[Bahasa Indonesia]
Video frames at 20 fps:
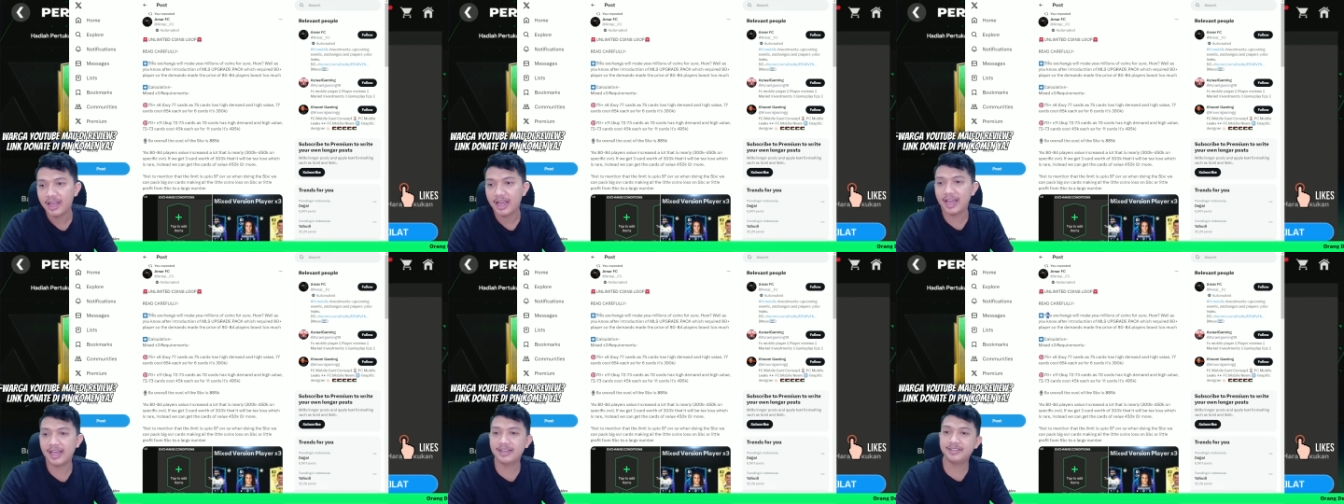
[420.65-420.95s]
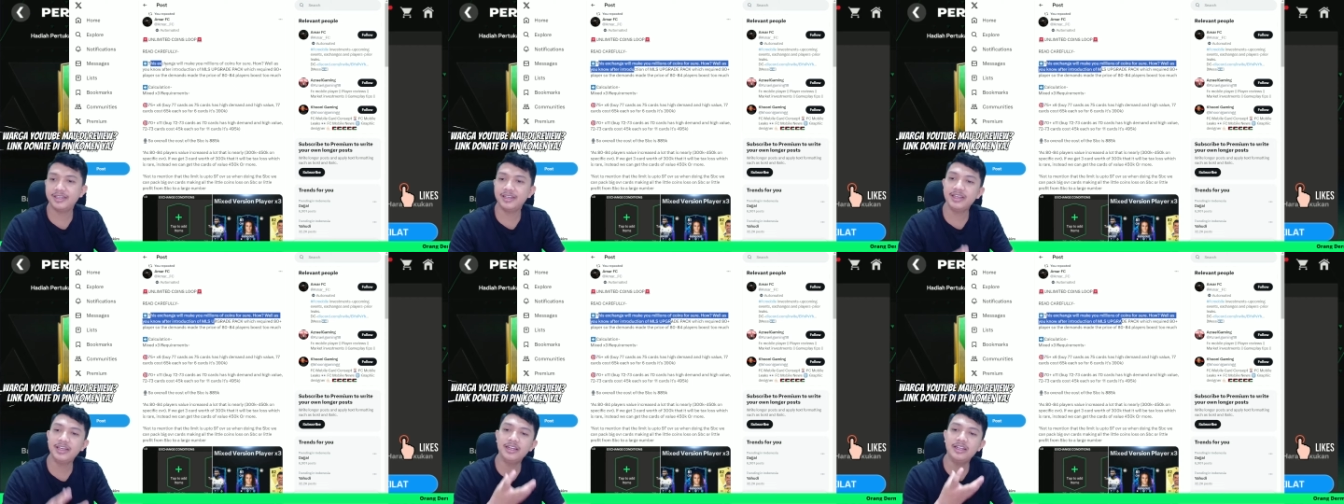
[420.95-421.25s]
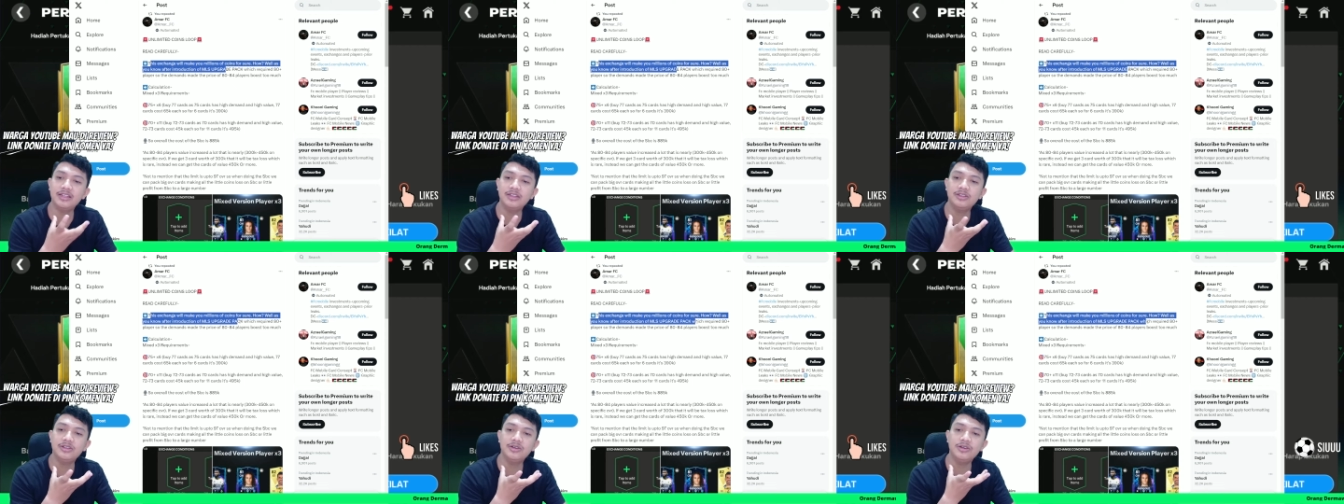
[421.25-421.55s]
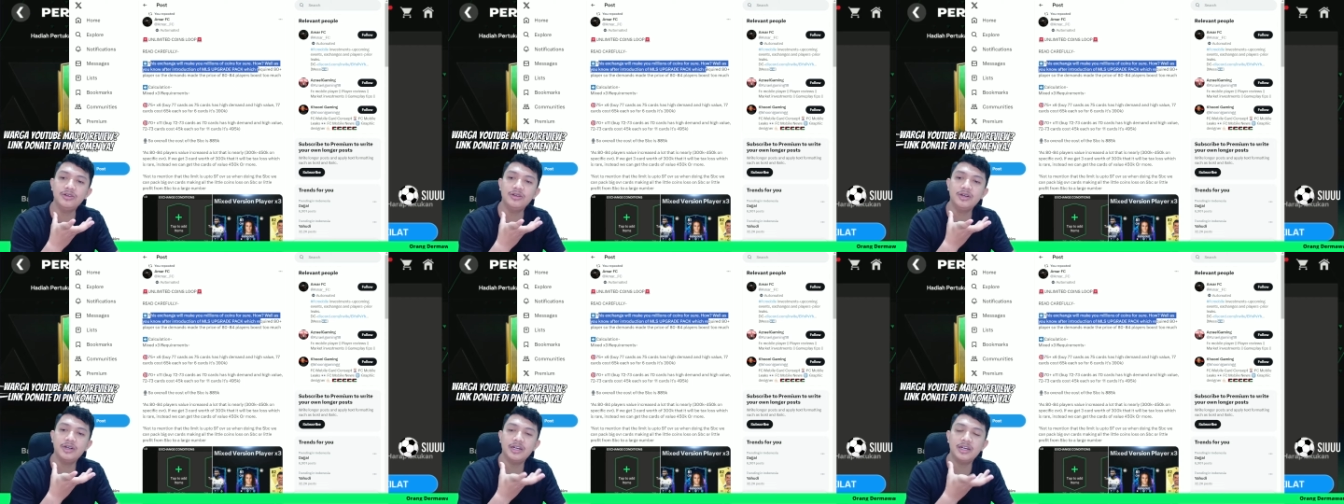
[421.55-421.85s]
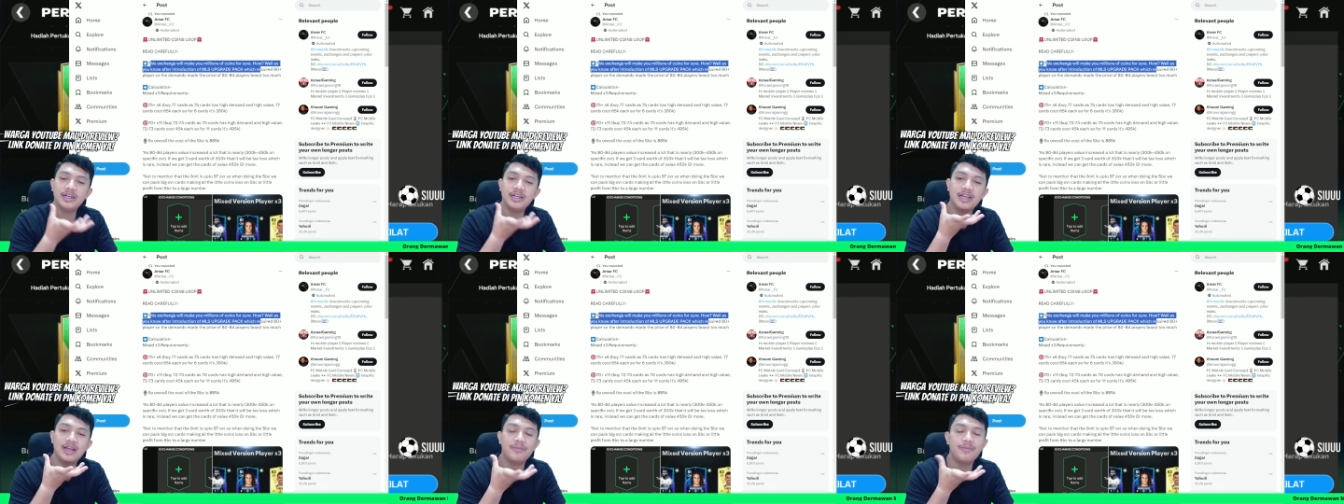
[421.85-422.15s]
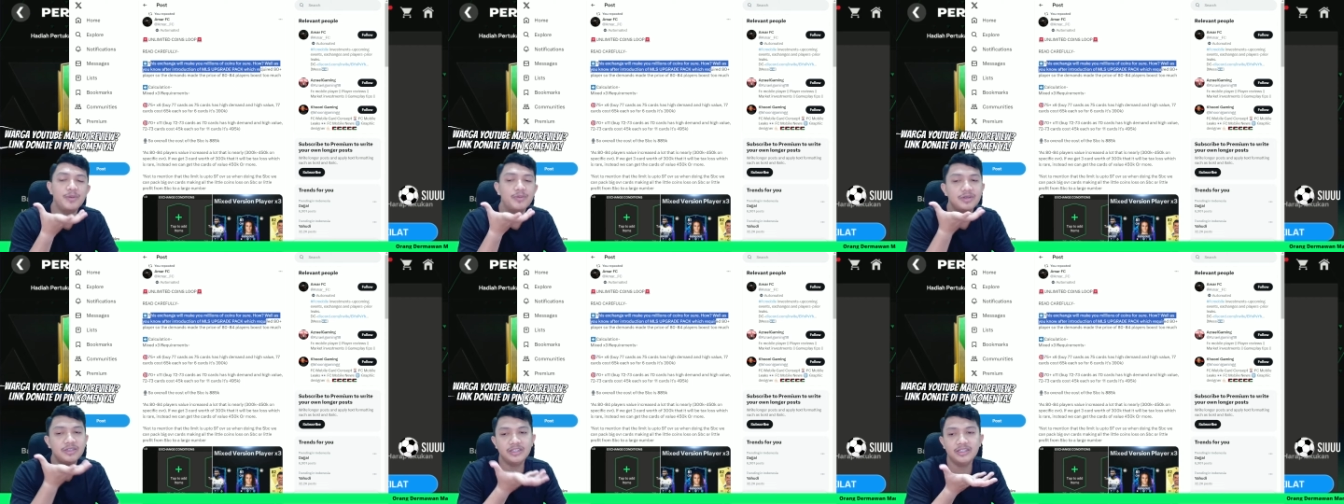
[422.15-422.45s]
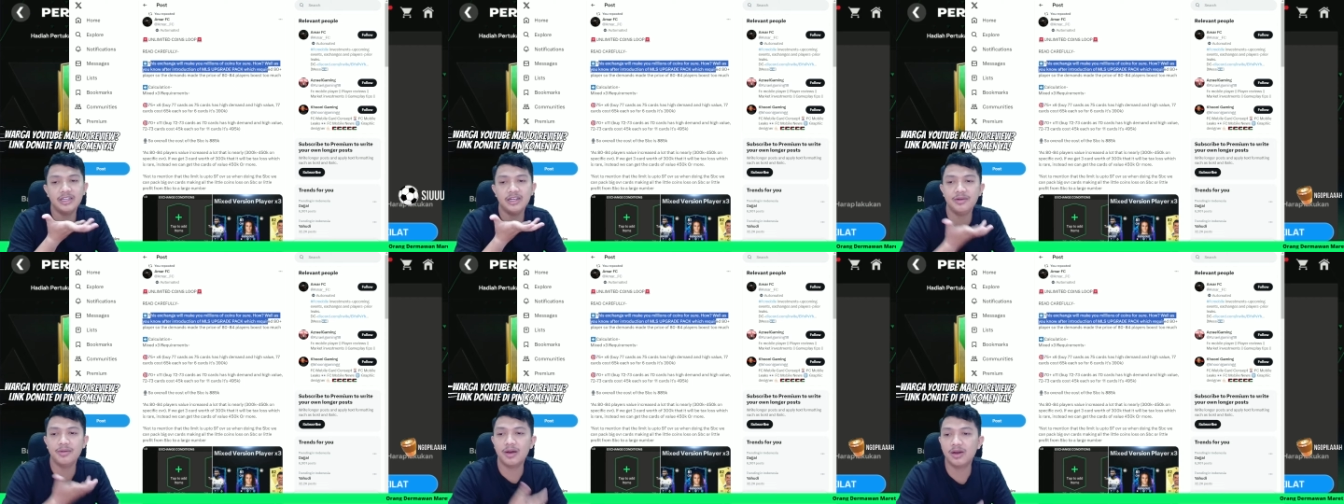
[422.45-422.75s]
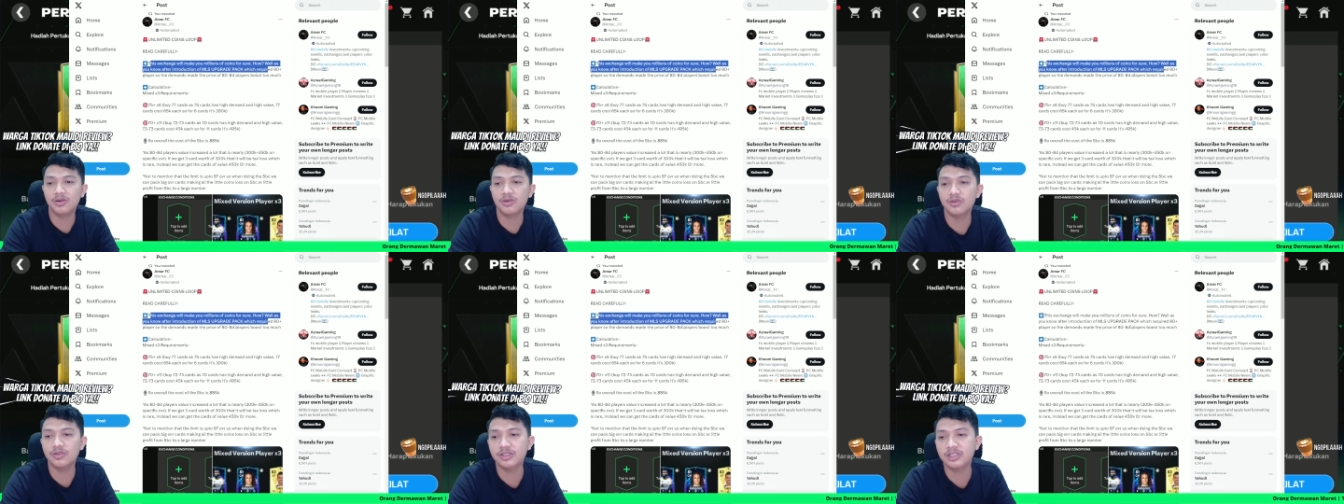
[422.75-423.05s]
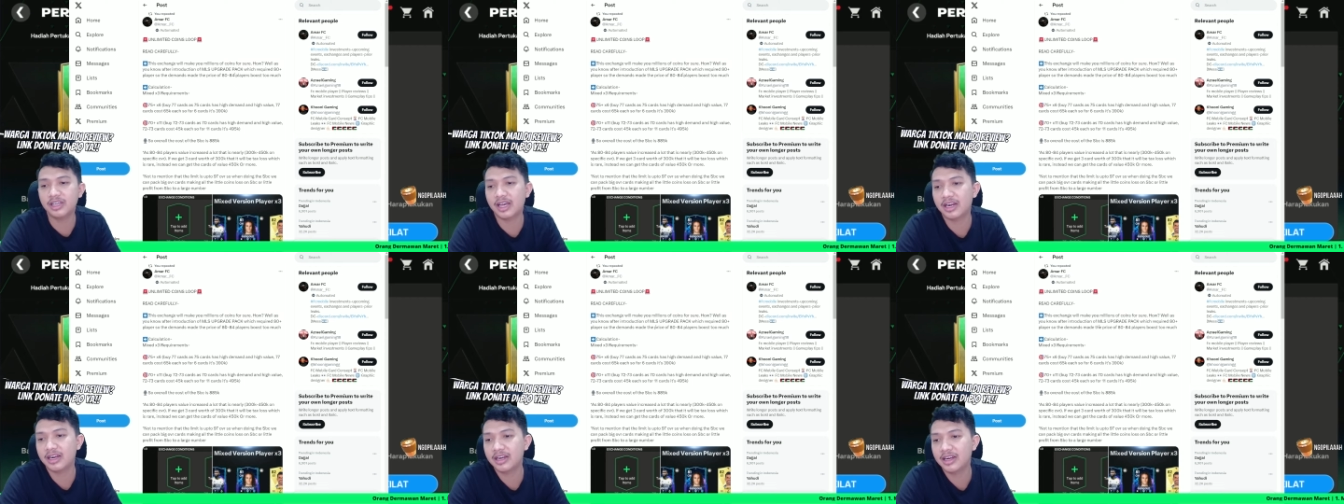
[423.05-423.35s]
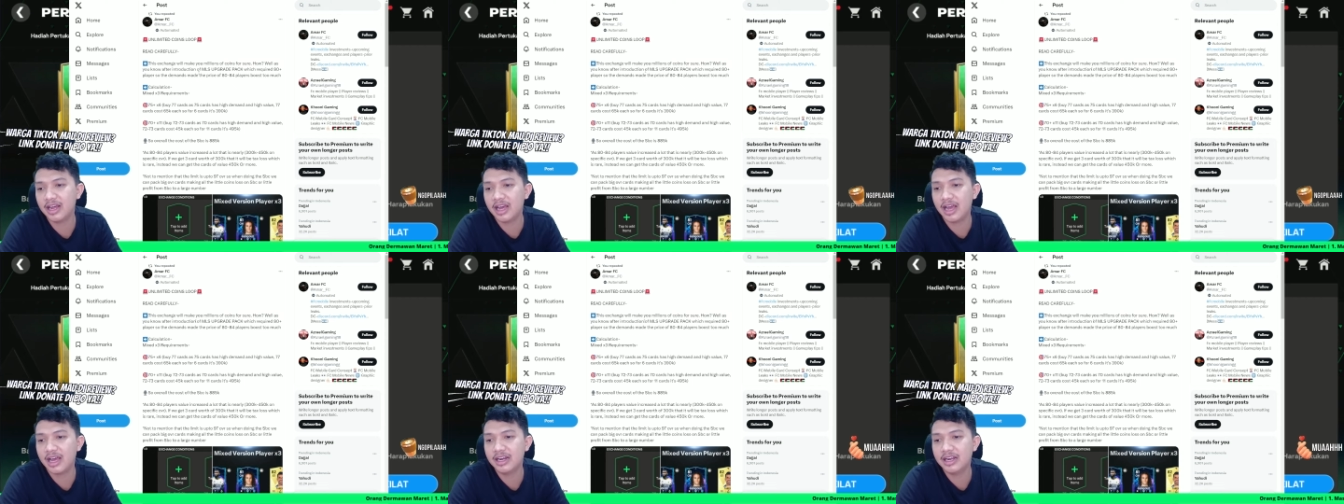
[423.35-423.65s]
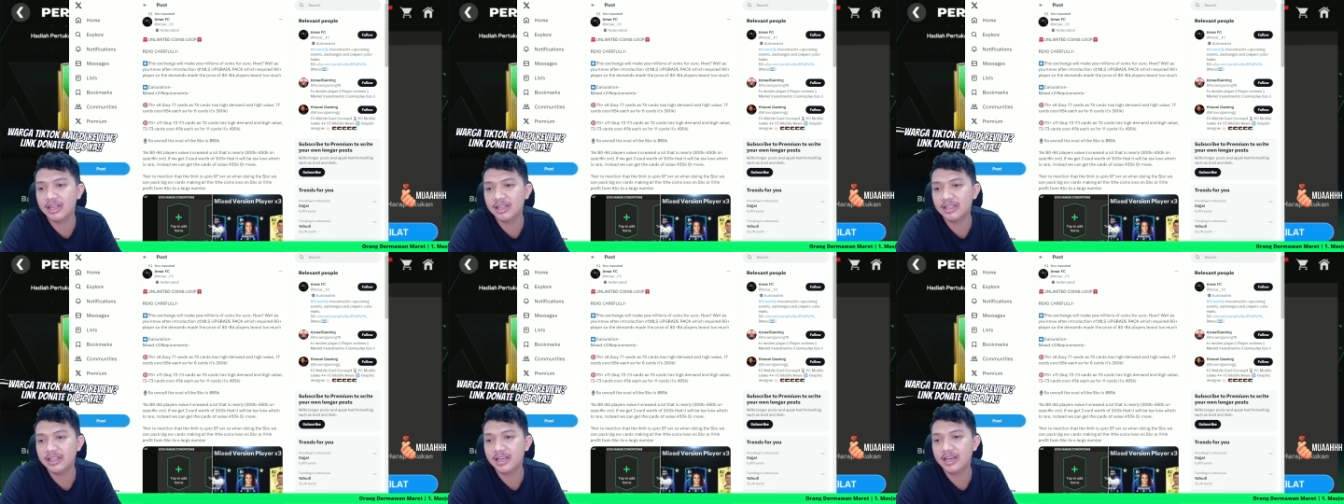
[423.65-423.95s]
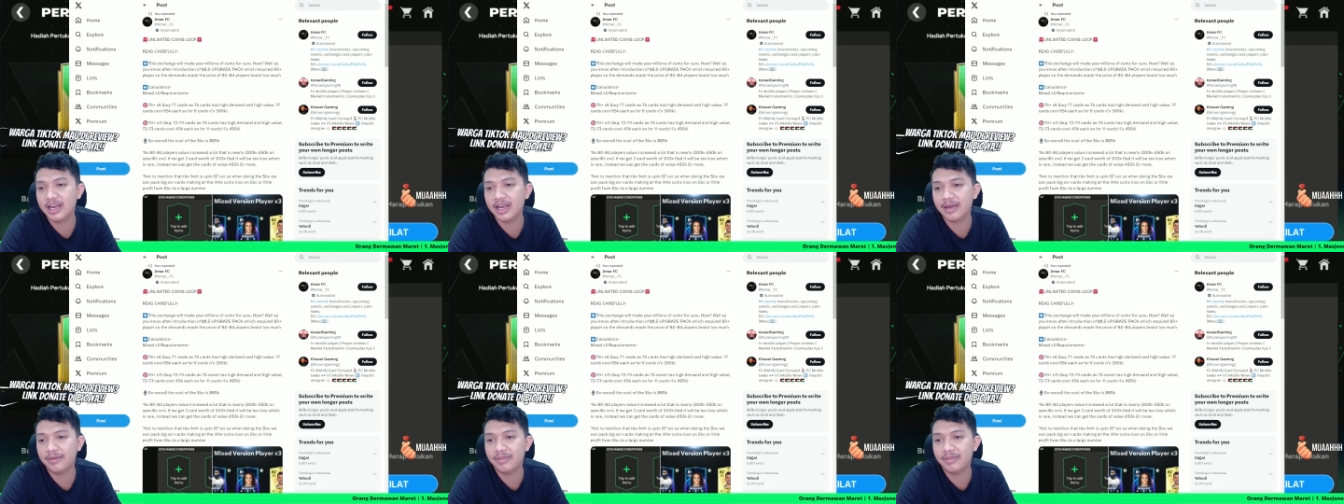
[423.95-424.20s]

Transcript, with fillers: Exchange ini tuh uh, kenapa bisa jadi bagus karena adanya